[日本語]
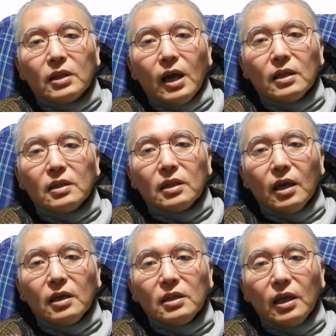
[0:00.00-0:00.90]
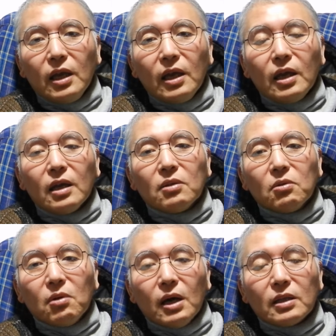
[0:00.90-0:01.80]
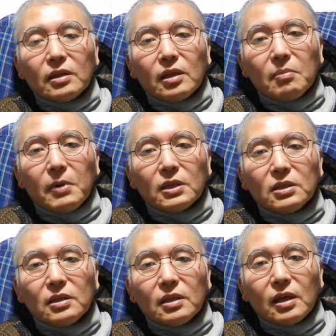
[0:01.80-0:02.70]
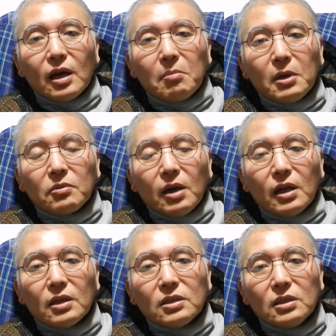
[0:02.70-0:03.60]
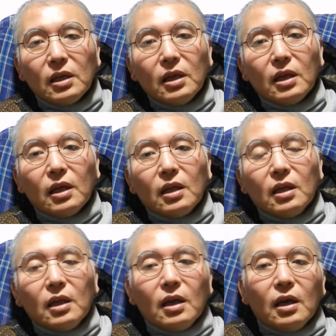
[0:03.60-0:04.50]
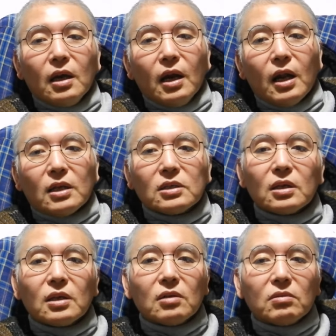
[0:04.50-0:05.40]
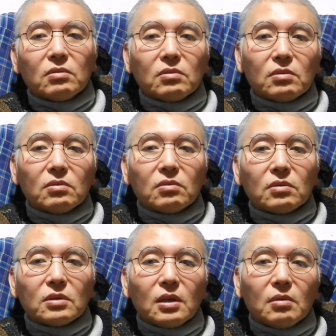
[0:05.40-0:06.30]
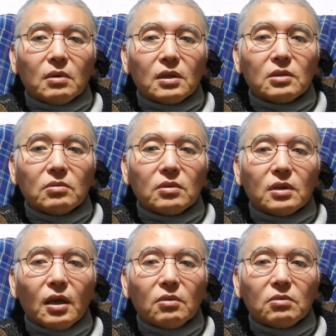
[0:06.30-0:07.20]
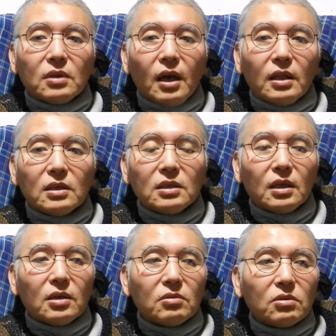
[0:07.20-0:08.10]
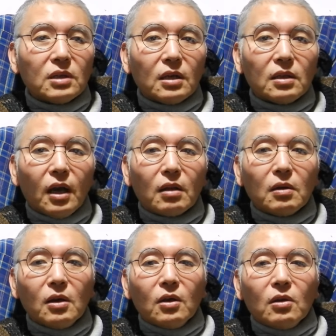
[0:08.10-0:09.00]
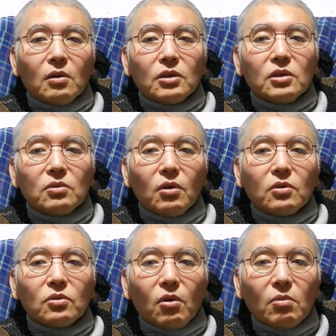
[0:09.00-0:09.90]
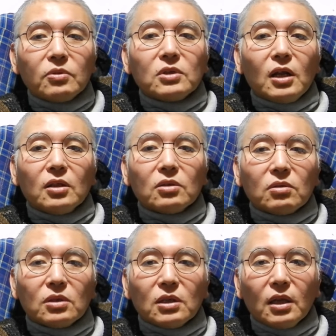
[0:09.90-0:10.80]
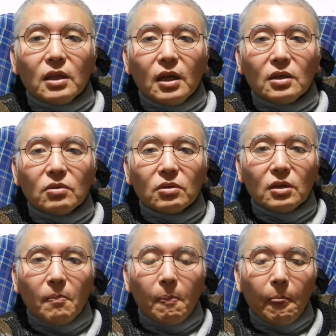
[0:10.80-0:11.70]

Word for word: 団体で脳波でテレパシーで仲間と話して話ができるということですね私のように単独で話できる人いないだからひどい動物なんですよ、人間誰一人。